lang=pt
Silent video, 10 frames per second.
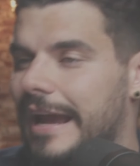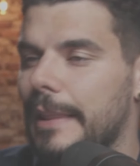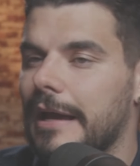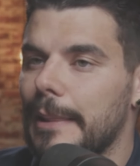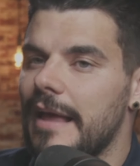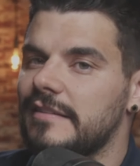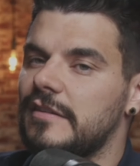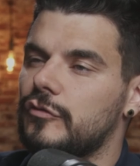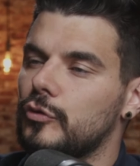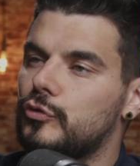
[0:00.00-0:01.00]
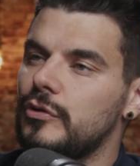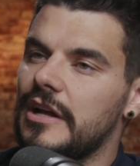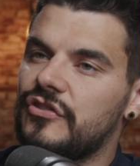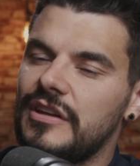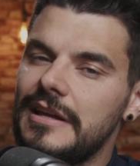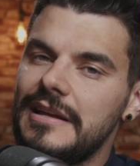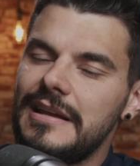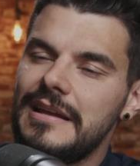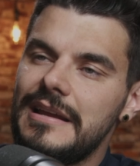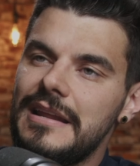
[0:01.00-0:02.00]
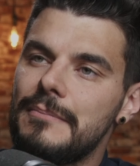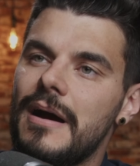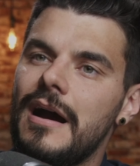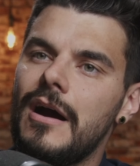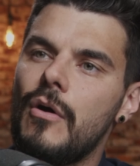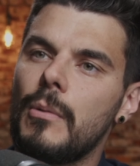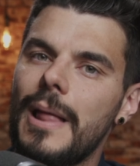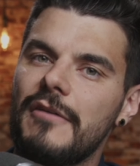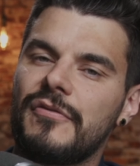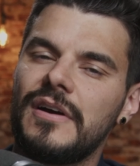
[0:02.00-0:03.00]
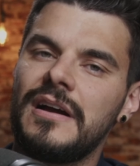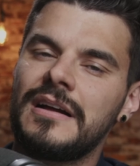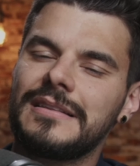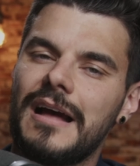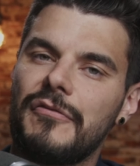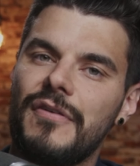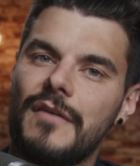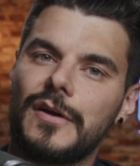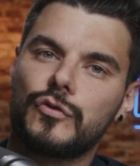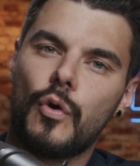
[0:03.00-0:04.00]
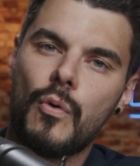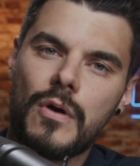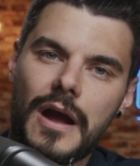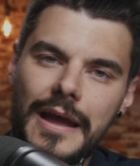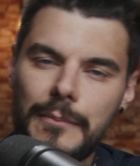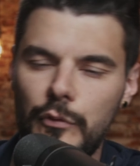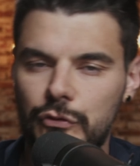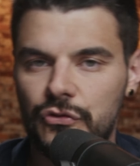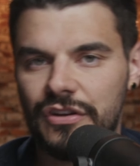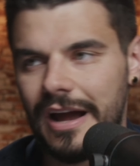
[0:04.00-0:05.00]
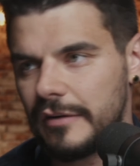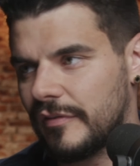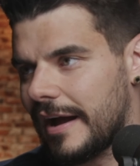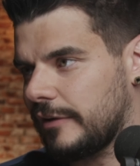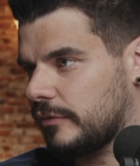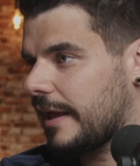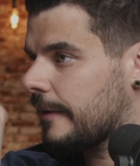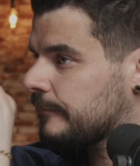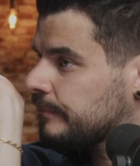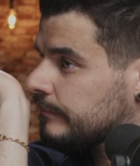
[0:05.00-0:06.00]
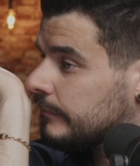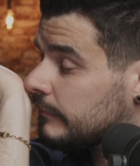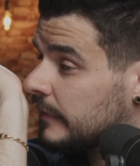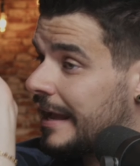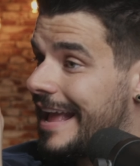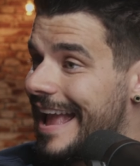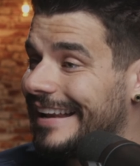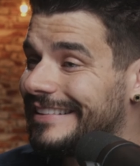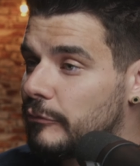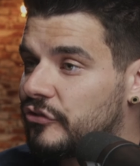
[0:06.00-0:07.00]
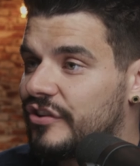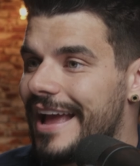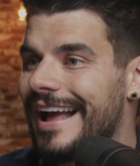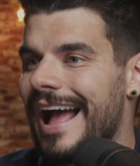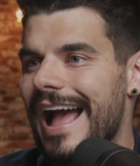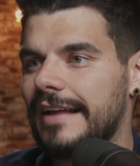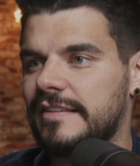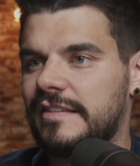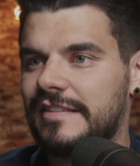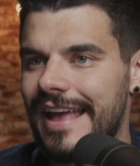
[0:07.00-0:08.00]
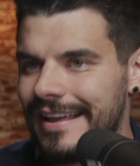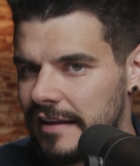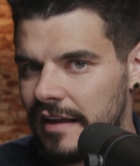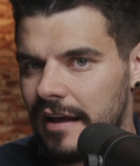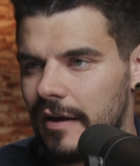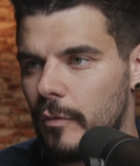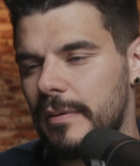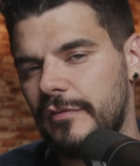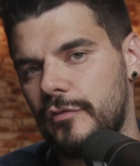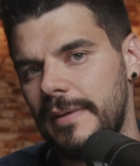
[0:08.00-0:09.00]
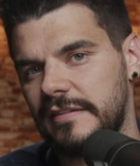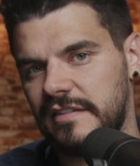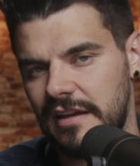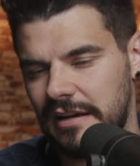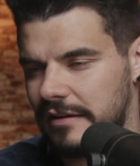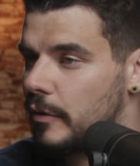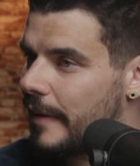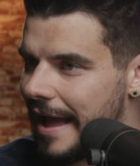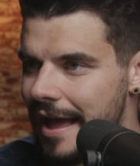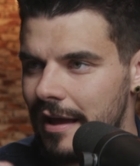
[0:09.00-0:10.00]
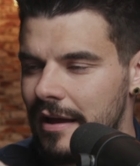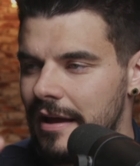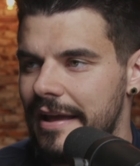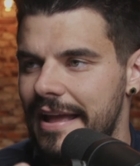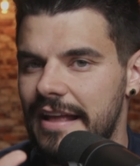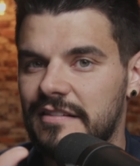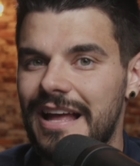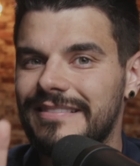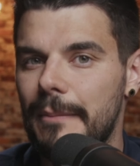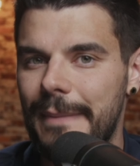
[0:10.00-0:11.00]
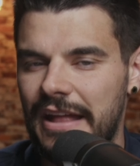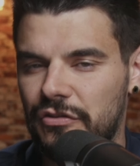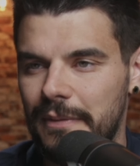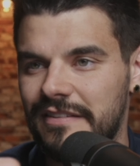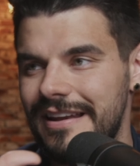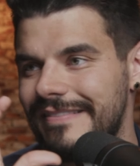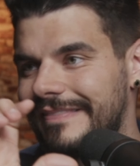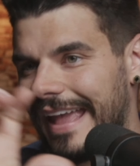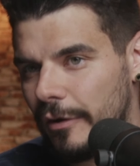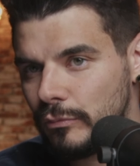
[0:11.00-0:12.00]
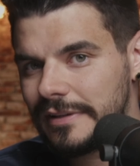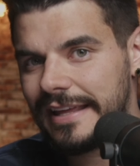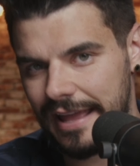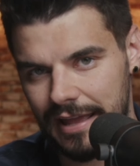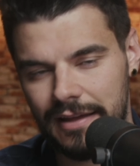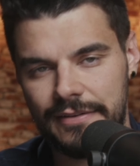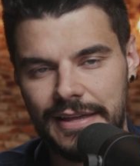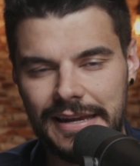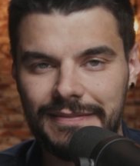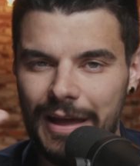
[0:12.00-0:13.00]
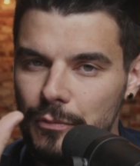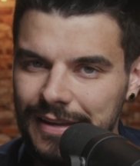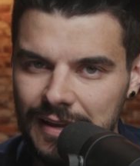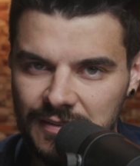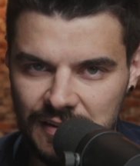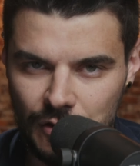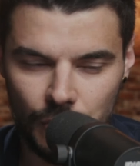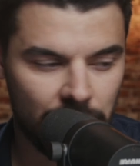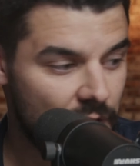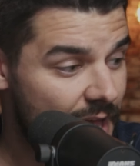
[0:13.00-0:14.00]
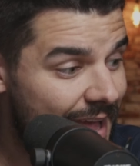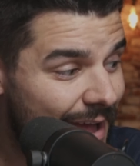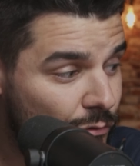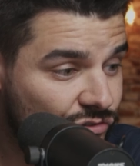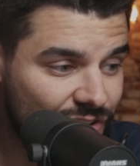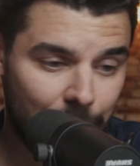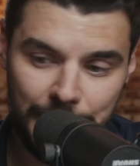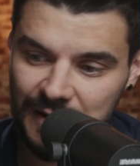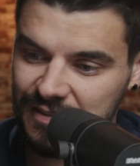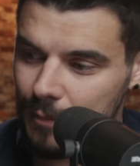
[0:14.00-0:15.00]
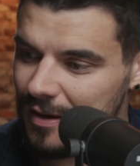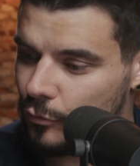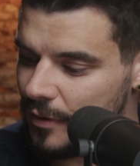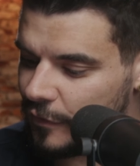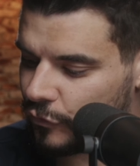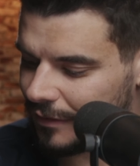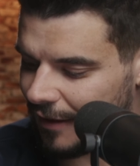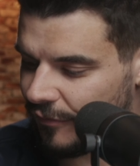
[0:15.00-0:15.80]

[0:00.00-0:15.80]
aquela clássica estrutura de limão, lavanda, fava tonka e musgo de carvalho, né? Ele não chega a ser eh, um perfume assim, não é exatamente, mas ele tem um quê? Ele tem um quezinho. Eu tinha percebido isso na